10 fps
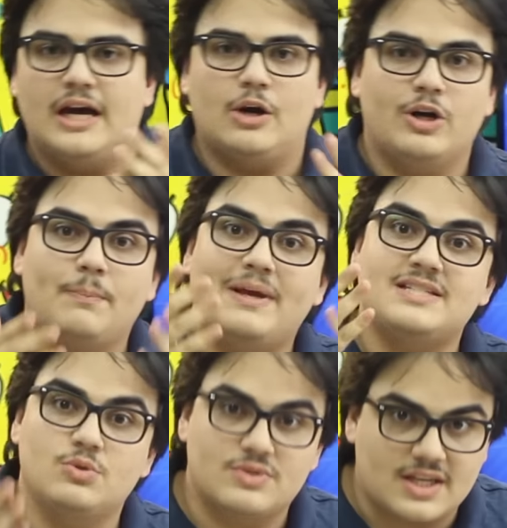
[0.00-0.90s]
Agora
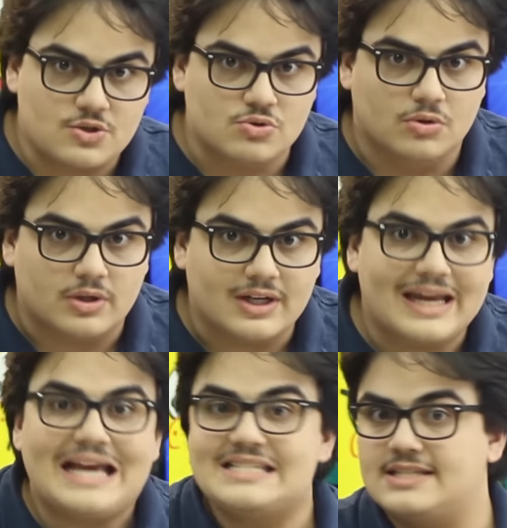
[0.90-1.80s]
pense no sensor,
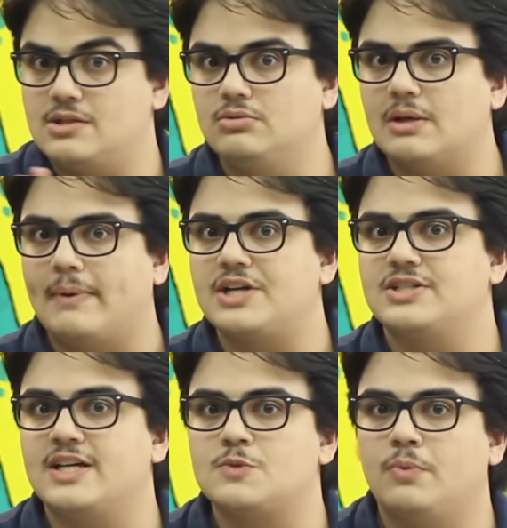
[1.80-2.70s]
essa é a segunda parte
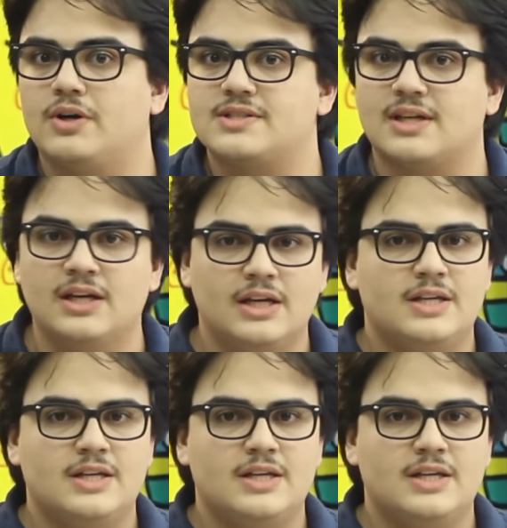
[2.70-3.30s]
da resposta.